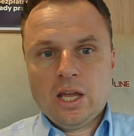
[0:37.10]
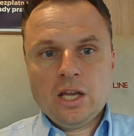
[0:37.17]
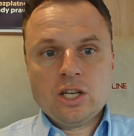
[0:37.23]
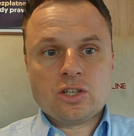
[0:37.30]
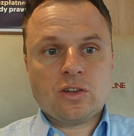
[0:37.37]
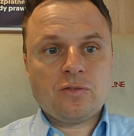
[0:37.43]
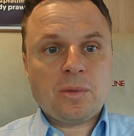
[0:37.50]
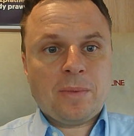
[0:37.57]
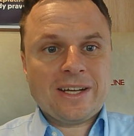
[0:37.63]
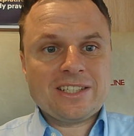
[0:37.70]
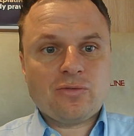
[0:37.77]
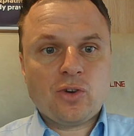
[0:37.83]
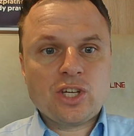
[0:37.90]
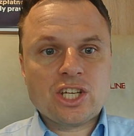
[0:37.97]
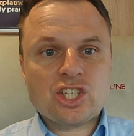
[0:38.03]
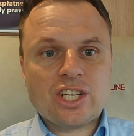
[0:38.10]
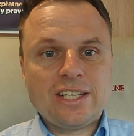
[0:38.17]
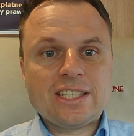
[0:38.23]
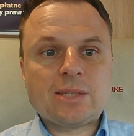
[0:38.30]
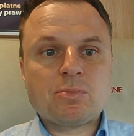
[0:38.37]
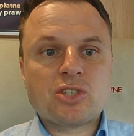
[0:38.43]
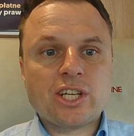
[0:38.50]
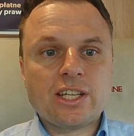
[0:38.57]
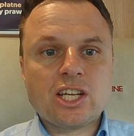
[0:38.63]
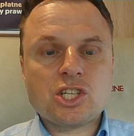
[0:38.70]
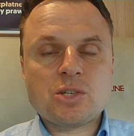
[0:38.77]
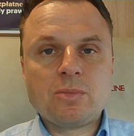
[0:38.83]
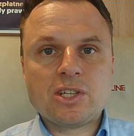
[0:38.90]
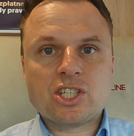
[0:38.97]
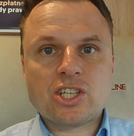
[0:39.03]
Szanowni Państwo, jeżeli
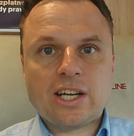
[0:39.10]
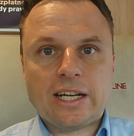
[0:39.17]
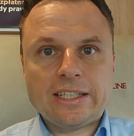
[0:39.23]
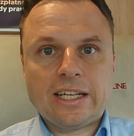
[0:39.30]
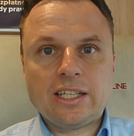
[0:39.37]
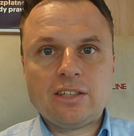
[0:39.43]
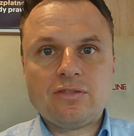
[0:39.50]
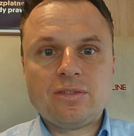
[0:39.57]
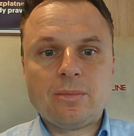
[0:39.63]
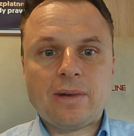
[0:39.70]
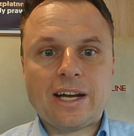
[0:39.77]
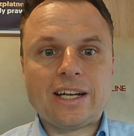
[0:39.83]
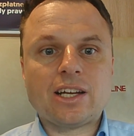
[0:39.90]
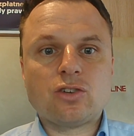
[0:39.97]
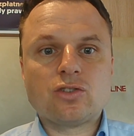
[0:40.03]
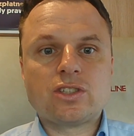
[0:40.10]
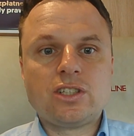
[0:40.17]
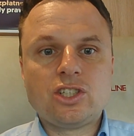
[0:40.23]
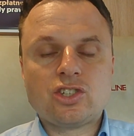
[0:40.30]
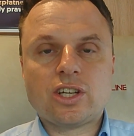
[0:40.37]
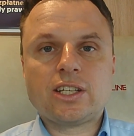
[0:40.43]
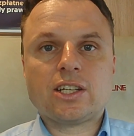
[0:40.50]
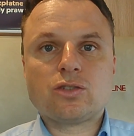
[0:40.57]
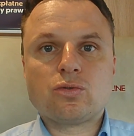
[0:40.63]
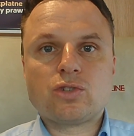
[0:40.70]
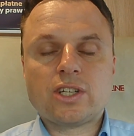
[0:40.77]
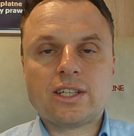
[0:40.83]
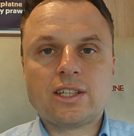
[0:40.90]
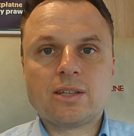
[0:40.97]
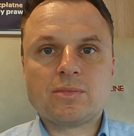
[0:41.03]
sprzedaż mieszkania nie wymaga rozliczenia z
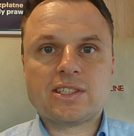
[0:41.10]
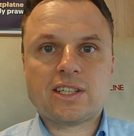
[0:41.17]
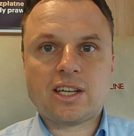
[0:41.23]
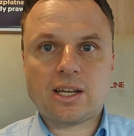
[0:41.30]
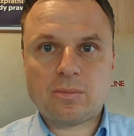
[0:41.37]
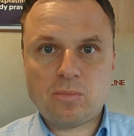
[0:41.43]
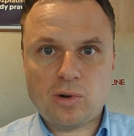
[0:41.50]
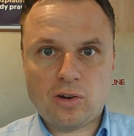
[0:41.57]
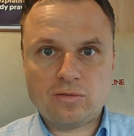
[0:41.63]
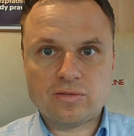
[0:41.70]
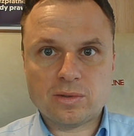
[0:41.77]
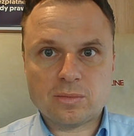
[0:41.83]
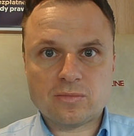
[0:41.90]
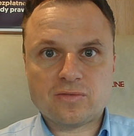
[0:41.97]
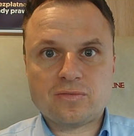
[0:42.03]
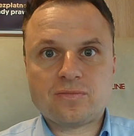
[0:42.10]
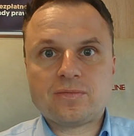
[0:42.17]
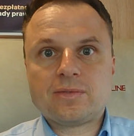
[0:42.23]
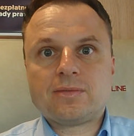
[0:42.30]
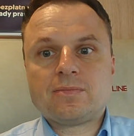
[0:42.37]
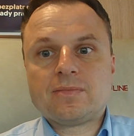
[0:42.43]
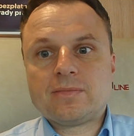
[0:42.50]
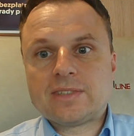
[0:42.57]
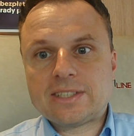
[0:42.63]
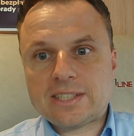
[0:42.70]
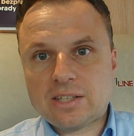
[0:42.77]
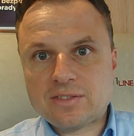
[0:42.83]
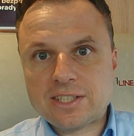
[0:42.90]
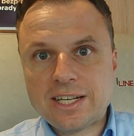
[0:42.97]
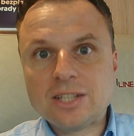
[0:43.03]
urzędem skarbowym
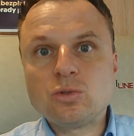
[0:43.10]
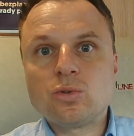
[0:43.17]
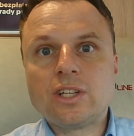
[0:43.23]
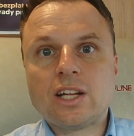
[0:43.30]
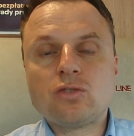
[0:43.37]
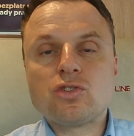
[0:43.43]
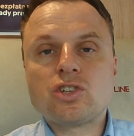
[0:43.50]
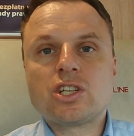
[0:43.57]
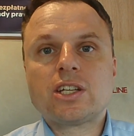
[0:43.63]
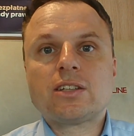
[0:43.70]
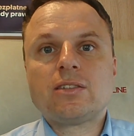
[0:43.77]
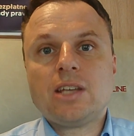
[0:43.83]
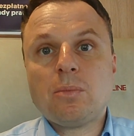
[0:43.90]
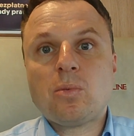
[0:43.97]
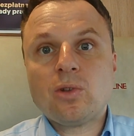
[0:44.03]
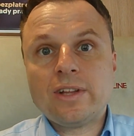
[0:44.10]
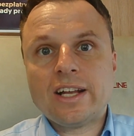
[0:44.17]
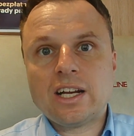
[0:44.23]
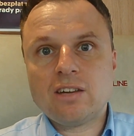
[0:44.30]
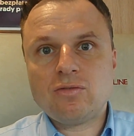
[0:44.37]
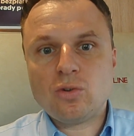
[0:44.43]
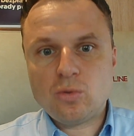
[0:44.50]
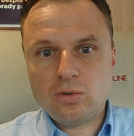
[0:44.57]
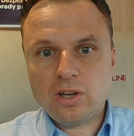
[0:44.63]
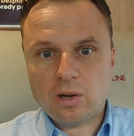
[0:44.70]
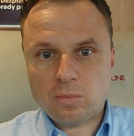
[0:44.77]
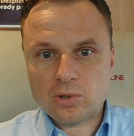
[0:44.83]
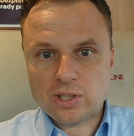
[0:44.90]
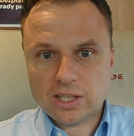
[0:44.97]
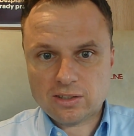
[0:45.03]
ze względu na to, że nie podlega w ogóle
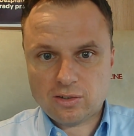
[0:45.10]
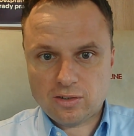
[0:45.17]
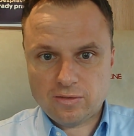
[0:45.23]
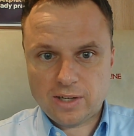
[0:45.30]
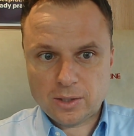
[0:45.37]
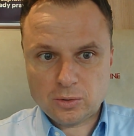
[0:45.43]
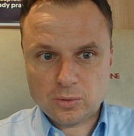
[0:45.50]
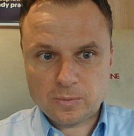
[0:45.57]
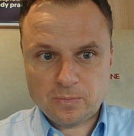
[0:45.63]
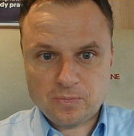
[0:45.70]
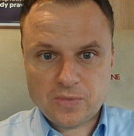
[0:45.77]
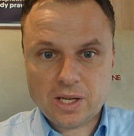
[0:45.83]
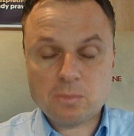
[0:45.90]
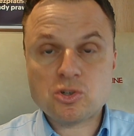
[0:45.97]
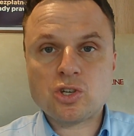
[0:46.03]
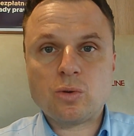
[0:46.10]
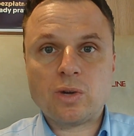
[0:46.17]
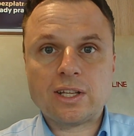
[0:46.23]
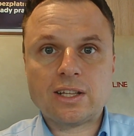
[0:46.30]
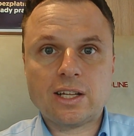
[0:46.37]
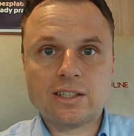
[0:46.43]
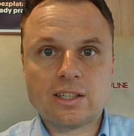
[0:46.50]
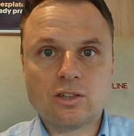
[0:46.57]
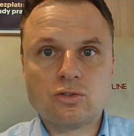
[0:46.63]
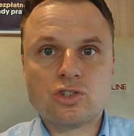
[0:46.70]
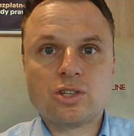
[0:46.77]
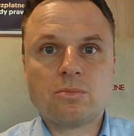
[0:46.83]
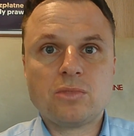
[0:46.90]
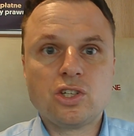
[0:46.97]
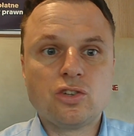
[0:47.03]
opodatkowaniu. Na przykład dlatego,
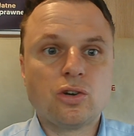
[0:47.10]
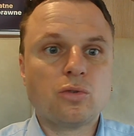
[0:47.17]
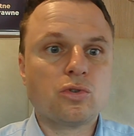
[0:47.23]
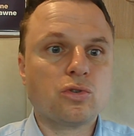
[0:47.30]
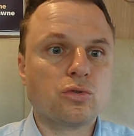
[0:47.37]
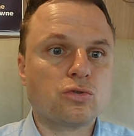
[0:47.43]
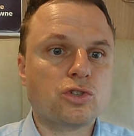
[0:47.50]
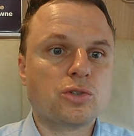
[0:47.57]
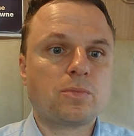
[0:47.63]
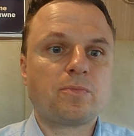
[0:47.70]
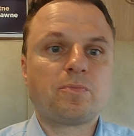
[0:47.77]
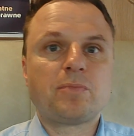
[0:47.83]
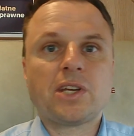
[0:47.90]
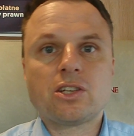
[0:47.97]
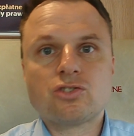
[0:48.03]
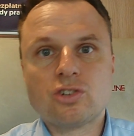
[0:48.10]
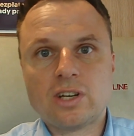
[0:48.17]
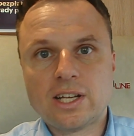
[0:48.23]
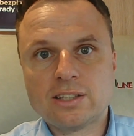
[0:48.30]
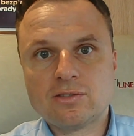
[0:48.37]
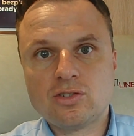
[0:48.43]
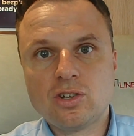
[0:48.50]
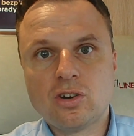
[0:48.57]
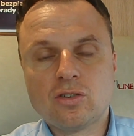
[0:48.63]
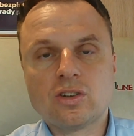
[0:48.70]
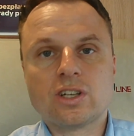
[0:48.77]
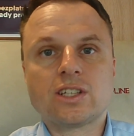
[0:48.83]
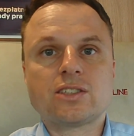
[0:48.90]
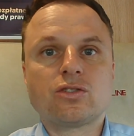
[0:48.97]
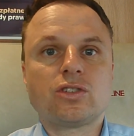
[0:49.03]
że minął już pięcioletni
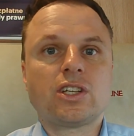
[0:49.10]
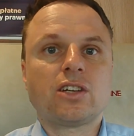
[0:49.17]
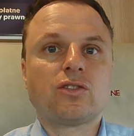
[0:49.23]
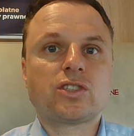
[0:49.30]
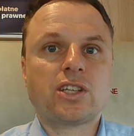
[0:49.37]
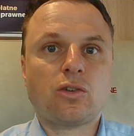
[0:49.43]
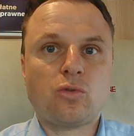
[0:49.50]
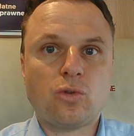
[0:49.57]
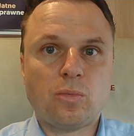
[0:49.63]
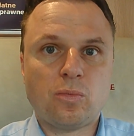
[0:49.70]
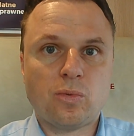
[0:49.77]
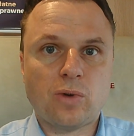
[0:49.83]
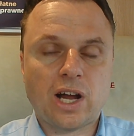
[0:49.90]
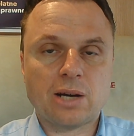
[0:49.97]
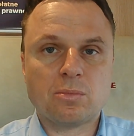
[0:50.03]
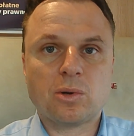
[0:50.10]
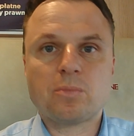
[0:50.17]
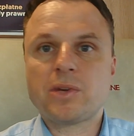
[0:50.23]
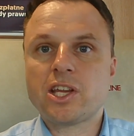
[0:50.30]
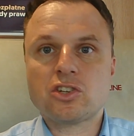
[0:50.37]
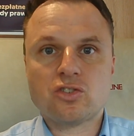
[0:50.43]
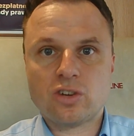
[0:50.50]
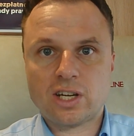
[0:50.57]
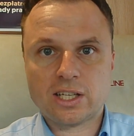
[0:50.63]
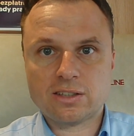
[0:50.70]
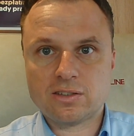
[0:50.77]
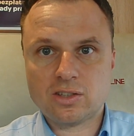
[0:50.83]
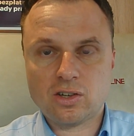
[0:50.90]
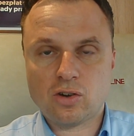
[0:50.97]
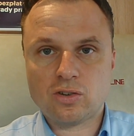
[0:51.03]
okres od jego zakupu, albo
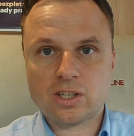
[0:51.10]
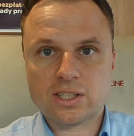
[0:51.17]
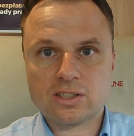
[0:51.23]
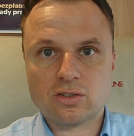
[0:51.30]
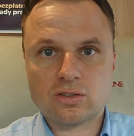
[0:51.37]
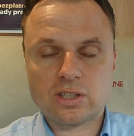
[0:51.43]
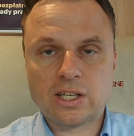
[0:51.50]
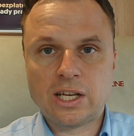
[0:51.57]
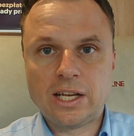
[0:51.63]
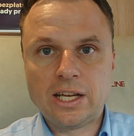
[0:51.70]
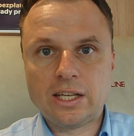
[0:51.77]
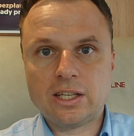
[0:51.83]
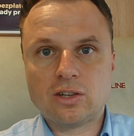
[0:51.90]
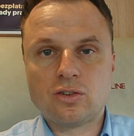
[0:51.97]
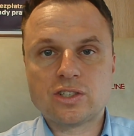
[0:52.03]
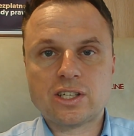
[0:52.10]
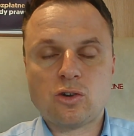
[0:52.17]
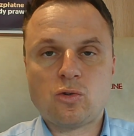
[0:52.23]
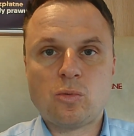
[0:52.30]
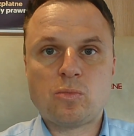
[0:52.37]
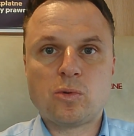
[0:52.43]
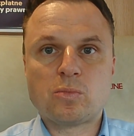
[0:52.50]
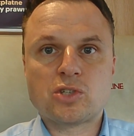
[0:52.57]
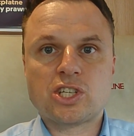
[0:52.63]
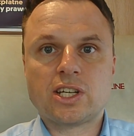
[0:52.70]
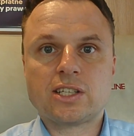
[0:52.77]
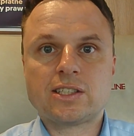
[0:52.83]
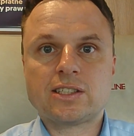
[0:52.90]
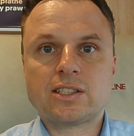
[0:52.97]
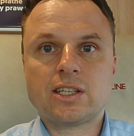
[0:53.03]
pięcioletni okres od jego zakupu
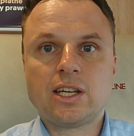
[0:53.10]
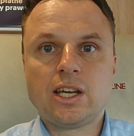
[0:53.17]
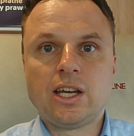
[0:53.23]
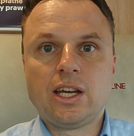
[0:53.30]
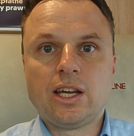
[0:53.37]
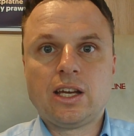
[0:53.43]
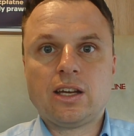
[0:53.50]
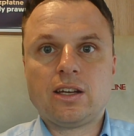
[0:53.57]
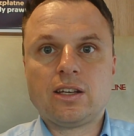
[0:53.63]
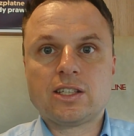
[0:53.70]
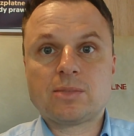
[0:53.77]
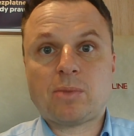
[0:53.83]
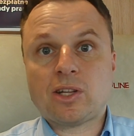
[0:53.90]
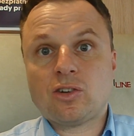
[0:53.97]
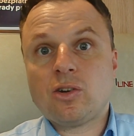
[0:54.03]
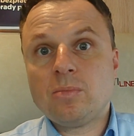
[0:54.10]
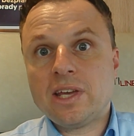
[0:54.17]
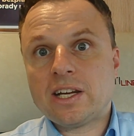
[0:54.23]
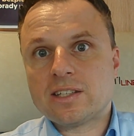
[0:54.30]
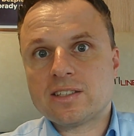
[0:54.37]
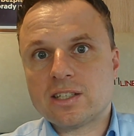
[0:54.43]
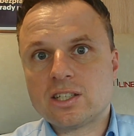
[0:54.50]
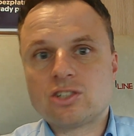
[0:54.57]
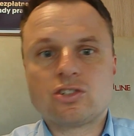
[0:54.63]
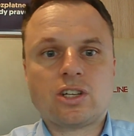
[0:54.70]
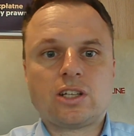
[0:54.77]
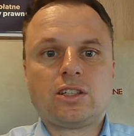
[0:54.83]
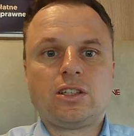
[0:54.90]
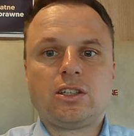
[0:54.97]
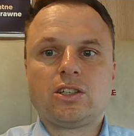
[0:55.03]
przez e, spadkobiercę,
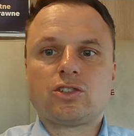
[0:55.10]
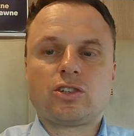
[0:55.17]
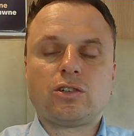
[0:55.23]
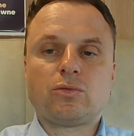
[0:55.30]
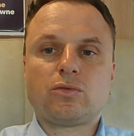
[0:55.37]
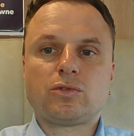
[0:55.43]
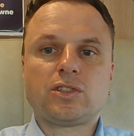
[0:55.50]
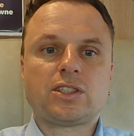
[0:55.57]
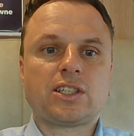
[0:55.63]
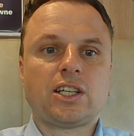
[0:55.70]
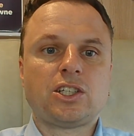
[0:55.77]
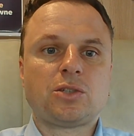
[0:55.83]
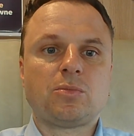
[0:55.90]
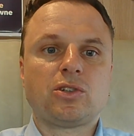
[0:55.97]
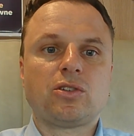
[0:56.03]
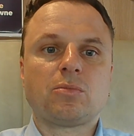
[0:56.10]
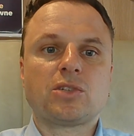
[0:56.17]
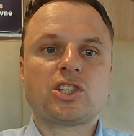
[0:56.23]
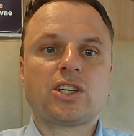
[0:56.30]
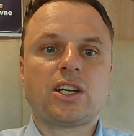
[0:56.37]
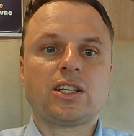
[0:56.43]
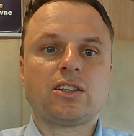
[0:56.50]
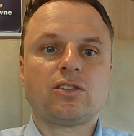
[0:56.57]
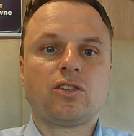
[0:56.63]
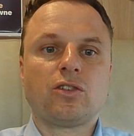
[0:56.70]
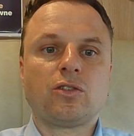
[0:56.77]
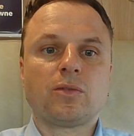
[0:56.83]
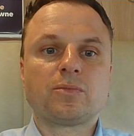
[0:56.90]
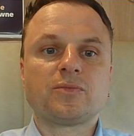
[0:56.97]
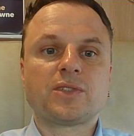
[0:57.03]
jeżeli, jeżeli uzyskaliśmy to mieszkanie
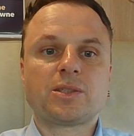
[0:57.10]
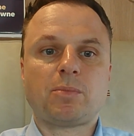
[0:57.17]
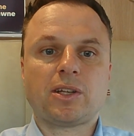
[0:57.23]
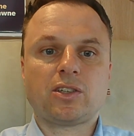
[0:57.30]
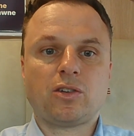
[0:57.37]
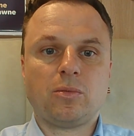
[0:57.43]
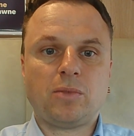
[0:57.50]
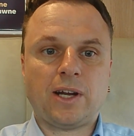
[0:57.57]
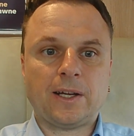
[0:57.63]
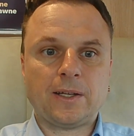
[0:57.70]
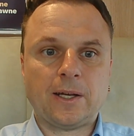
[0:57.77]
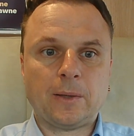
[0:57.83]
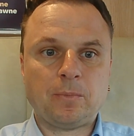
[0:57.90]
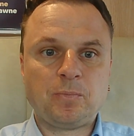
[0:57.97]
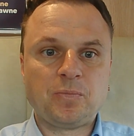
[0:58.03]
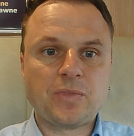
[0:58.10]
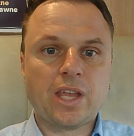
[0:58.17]
drogą spadkobrania,